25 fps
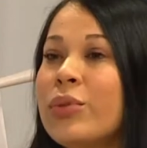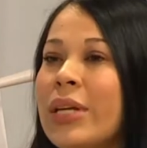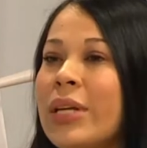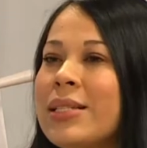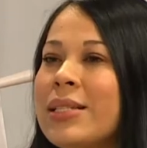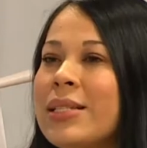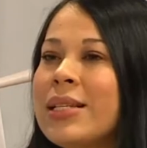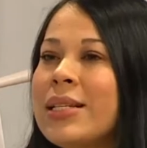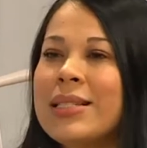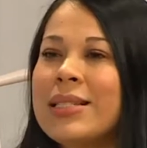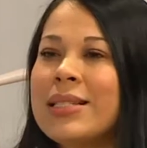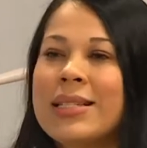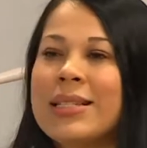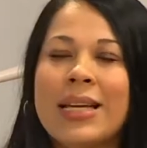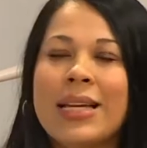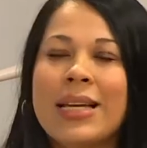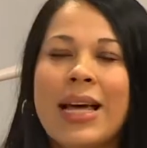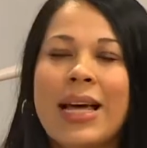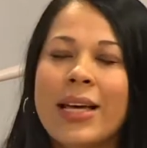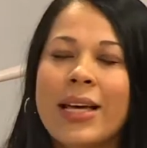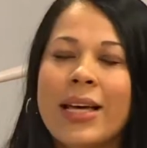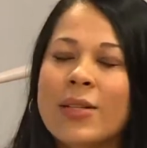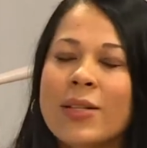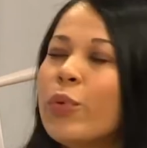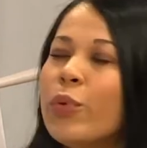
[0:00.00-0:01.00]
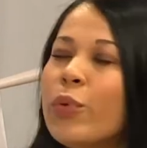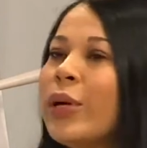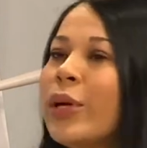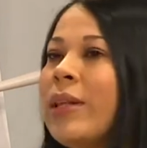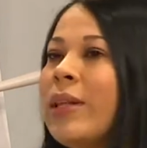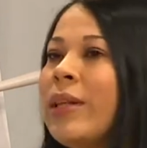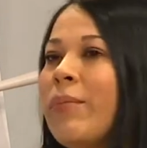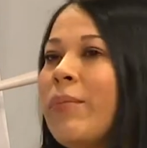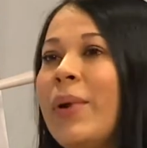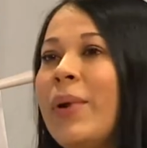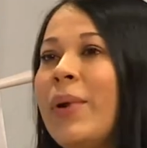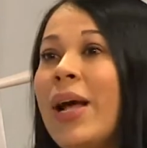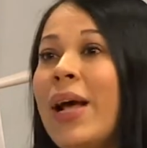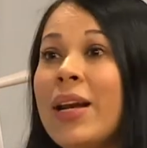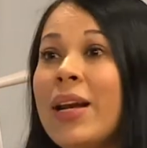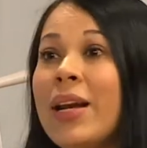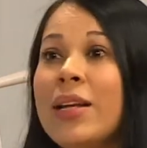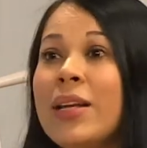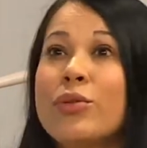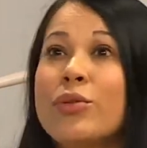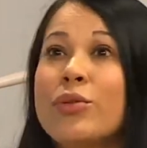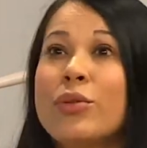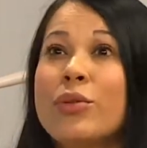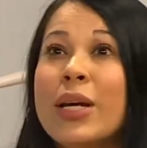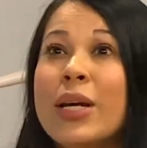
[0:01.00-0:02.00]
sustancias desde edades muy
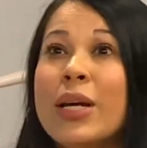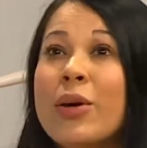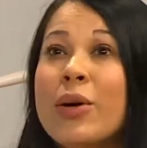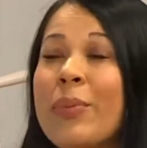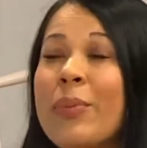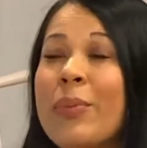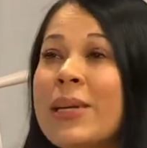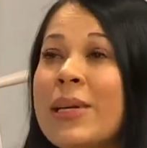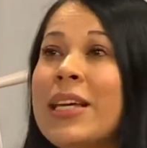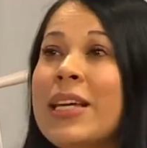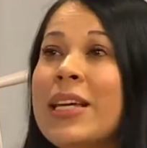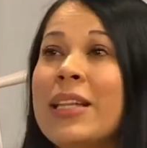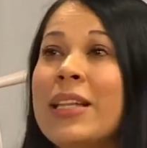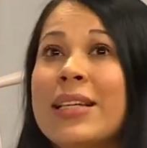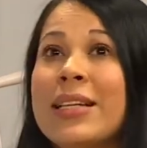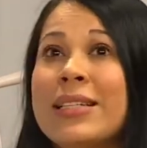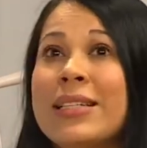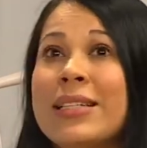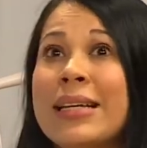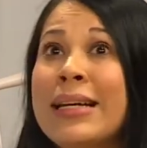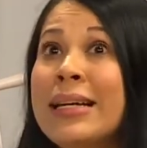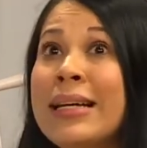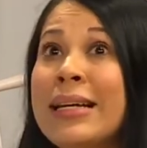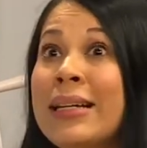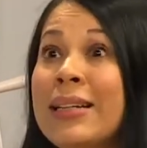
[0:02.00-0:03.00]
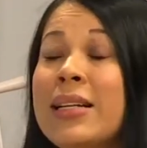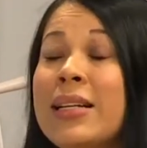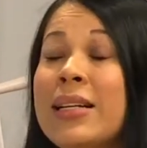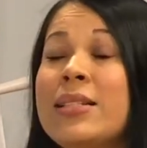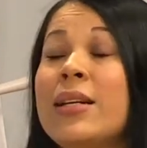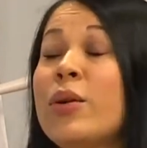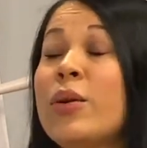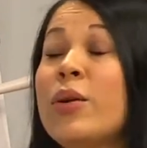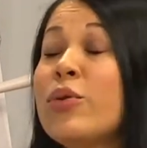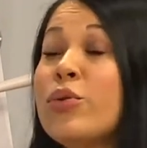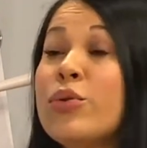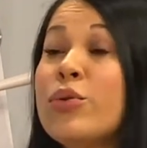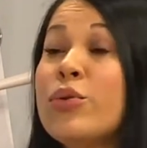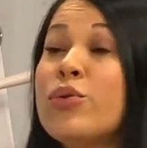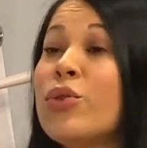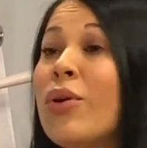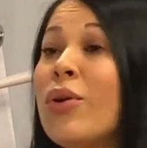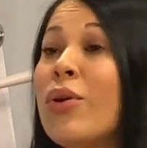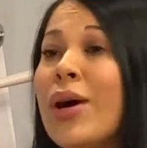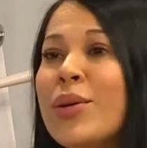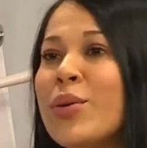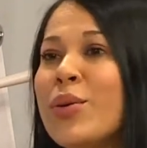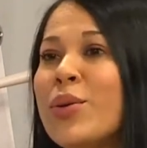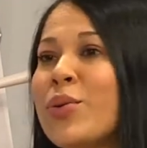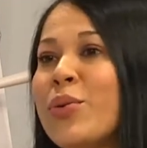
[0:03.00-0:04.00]
tempranas. Yo tengo pacientes desde los
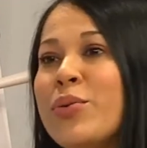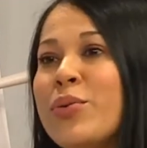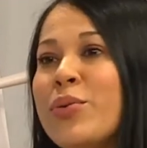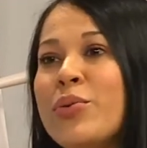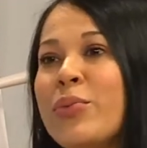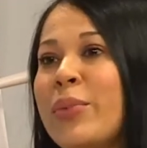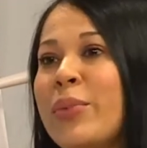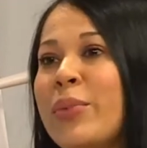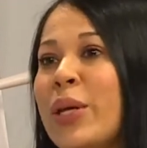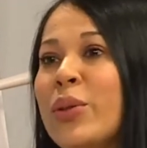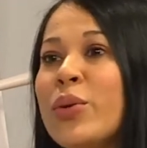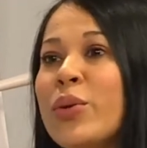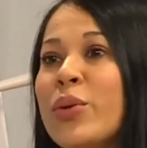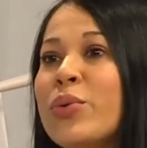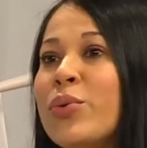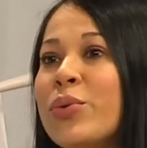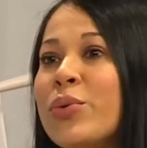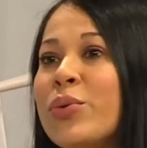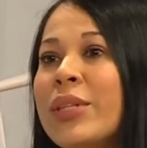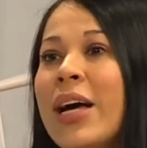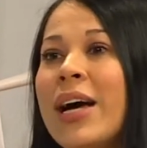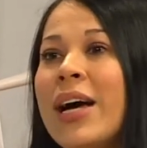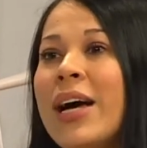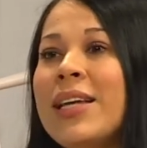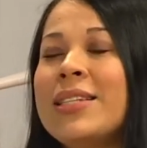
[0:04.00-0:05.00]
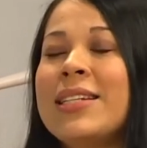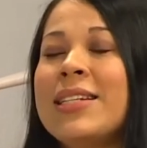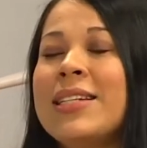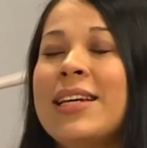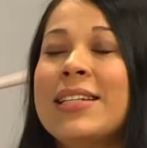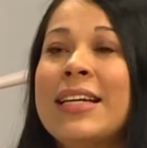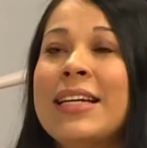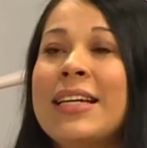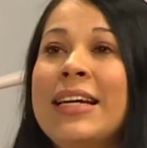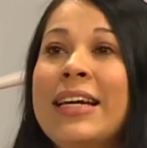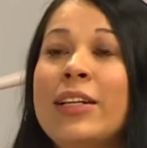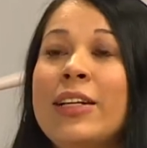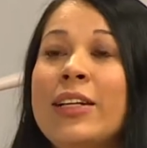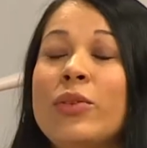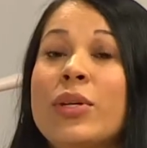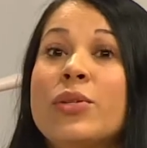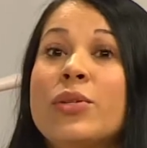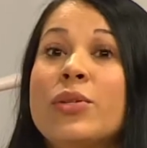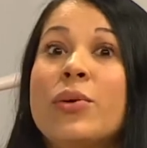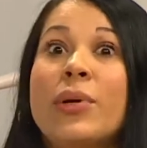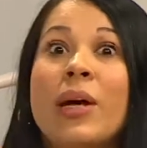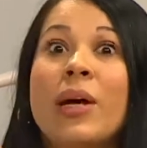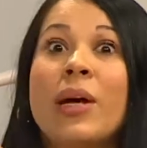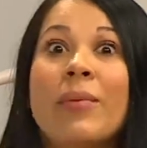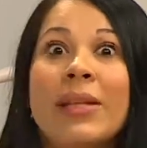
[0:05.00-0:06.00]
8 años consumiendo sustancias.
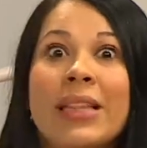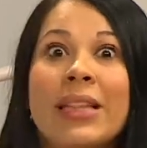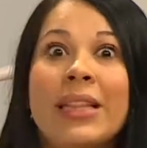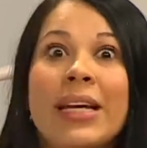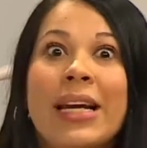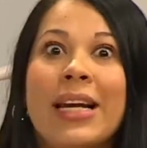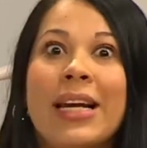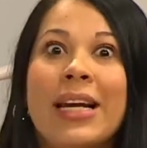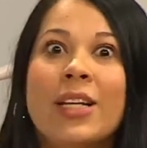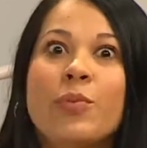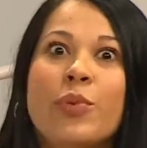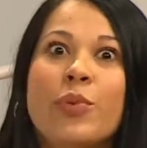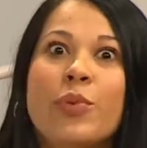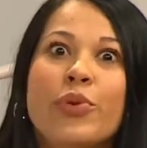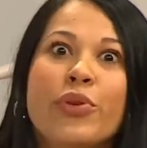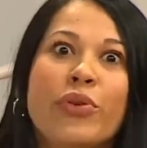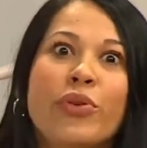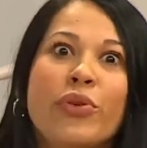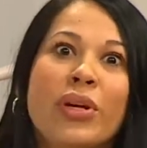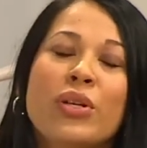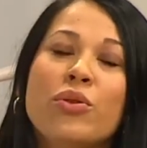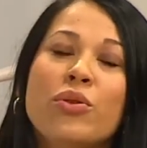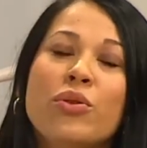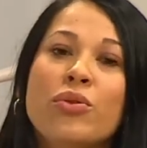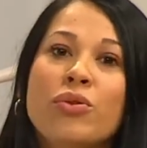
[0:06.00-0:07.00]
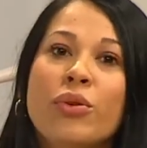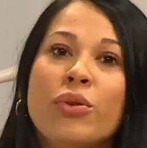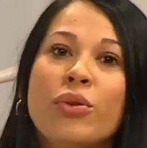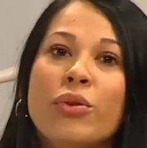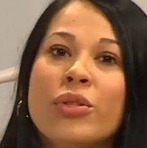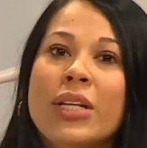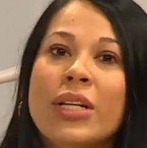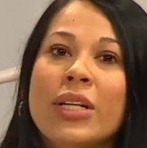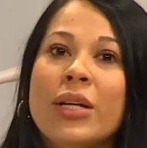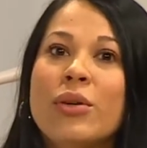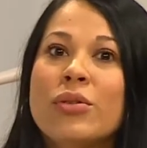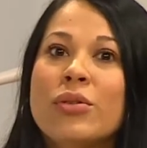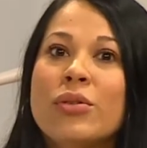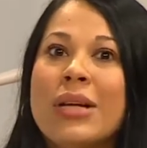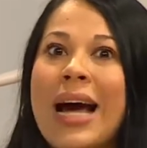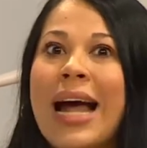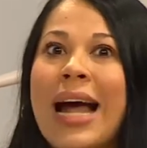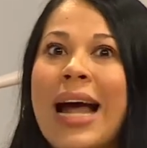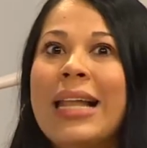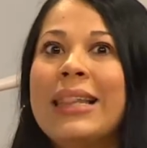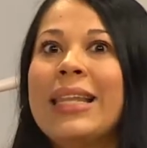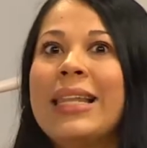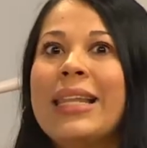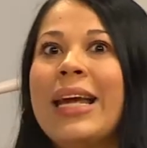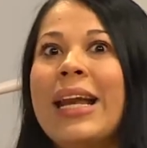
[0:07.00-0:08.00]
Entonces, obviamente que la exposición a esos tóxicos
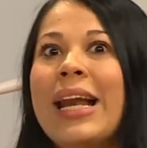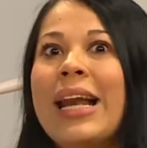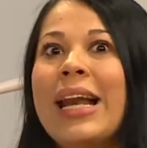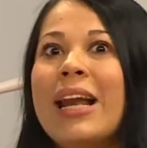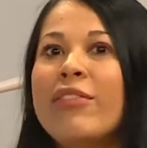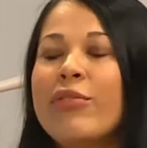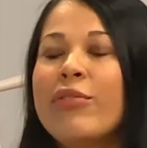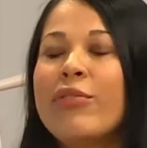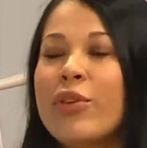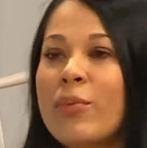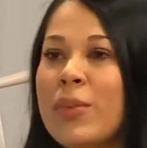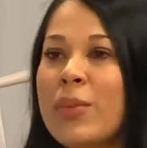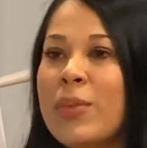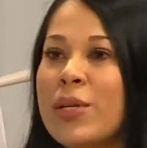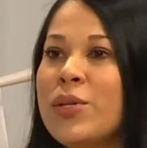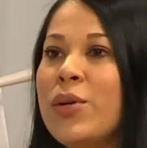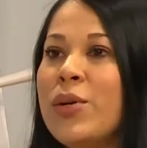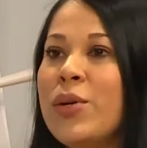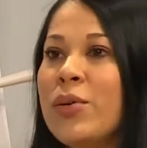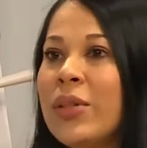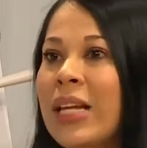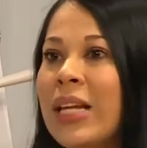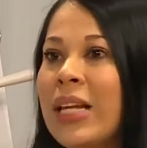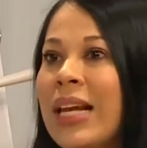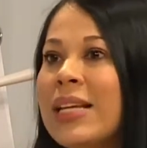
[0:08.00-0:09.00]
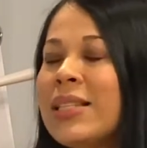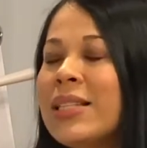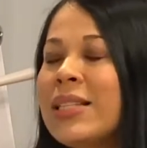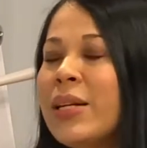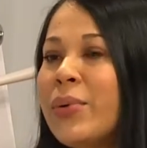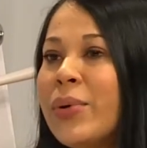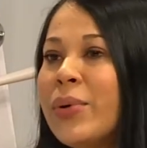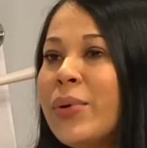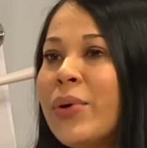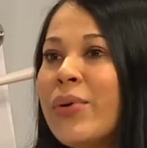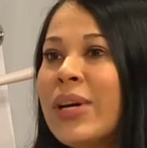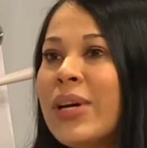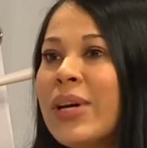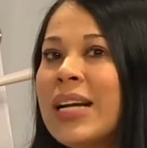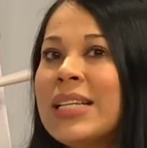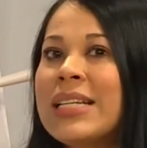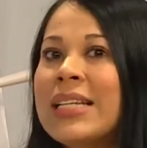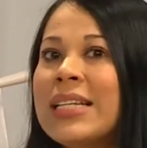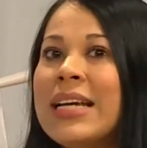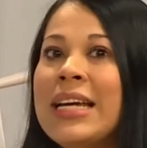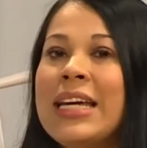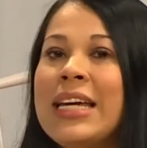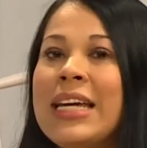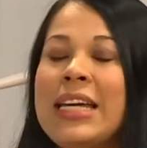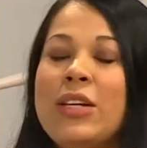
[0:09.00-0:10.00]
altera la formación de las
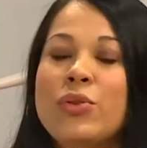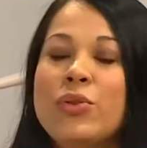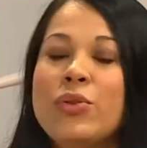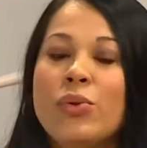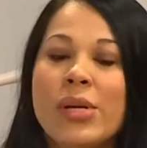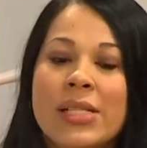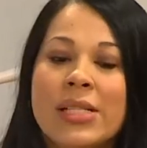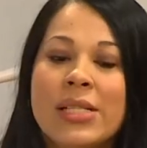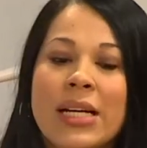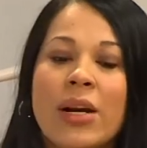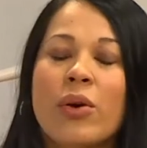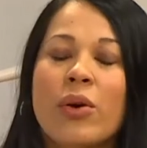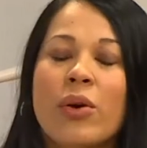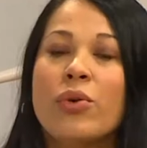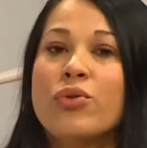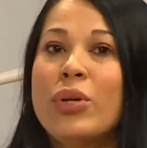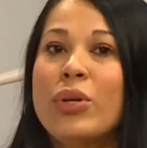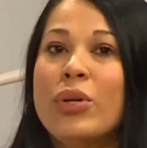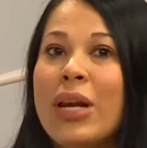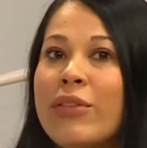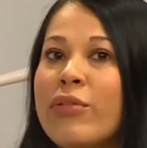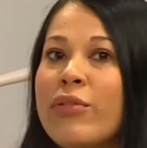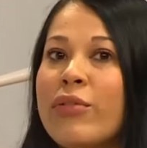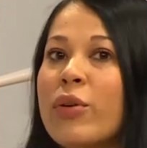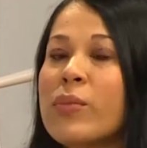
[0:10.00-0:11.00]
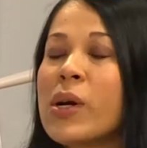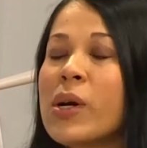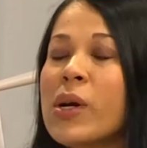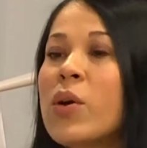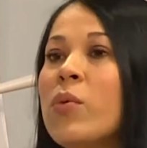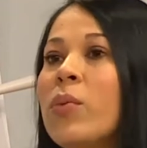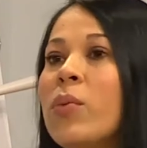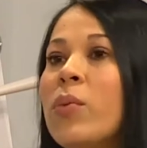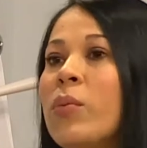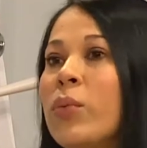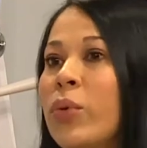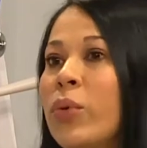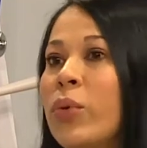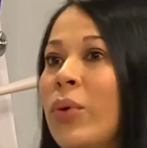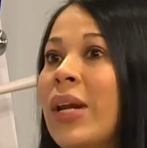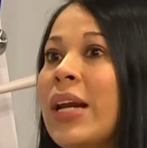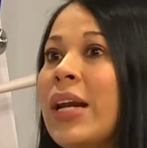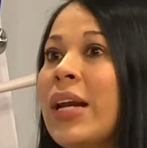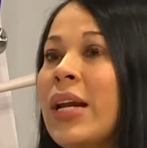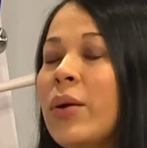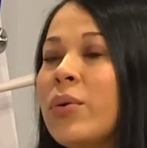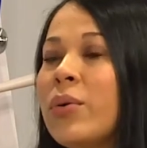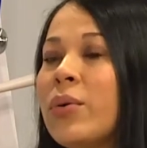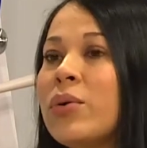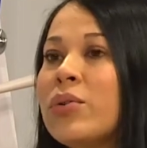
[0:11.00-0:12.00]
neuronas y su desarrollo y la forma como
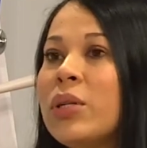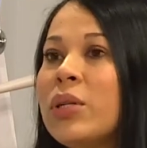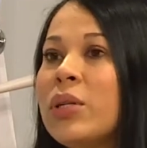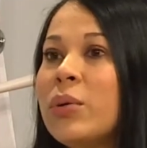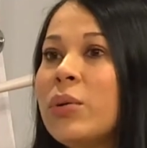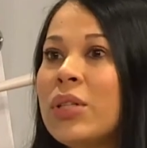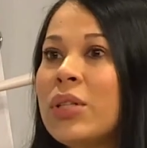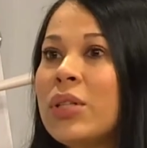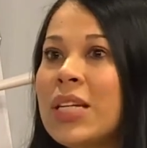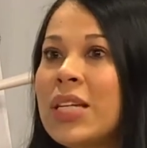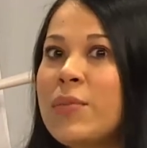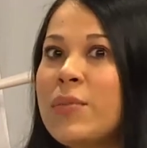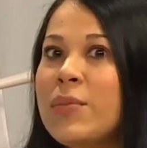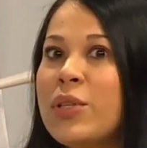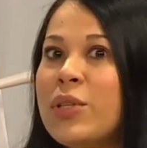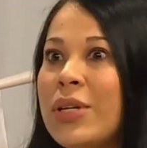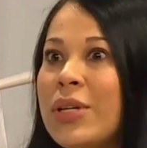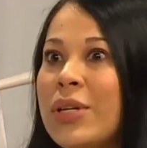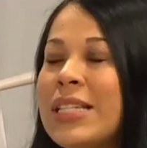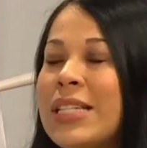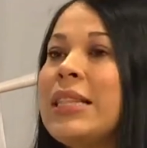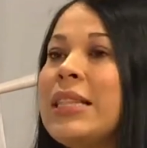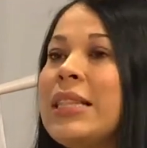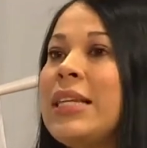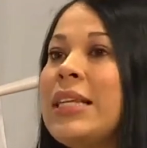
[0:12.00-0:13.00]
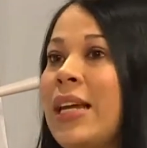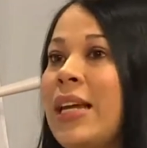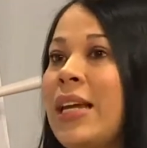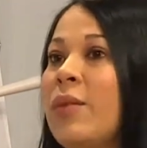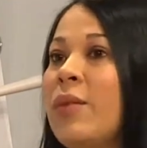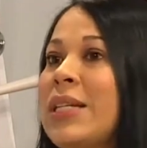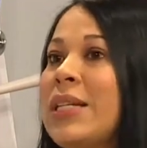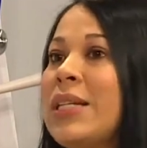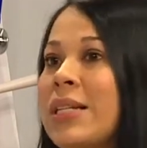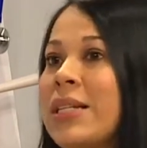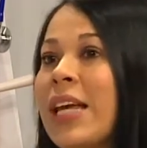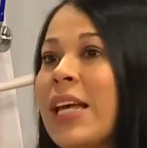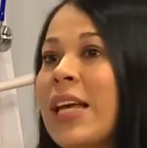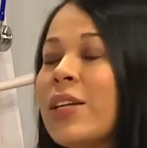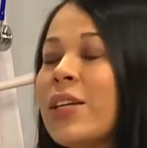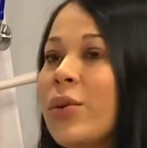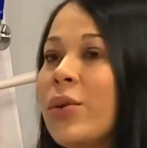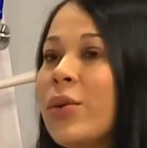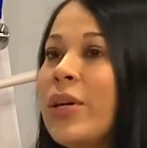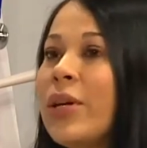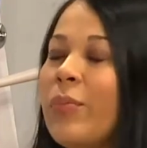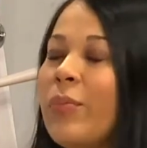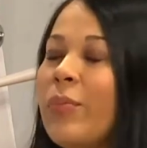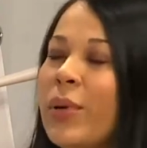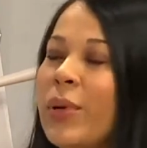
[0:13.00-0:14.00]
modulan algunos neurotransmisores y tienen más
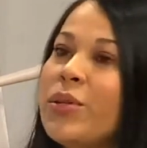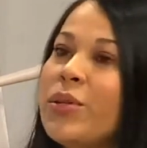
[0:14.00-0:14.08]
riesgo de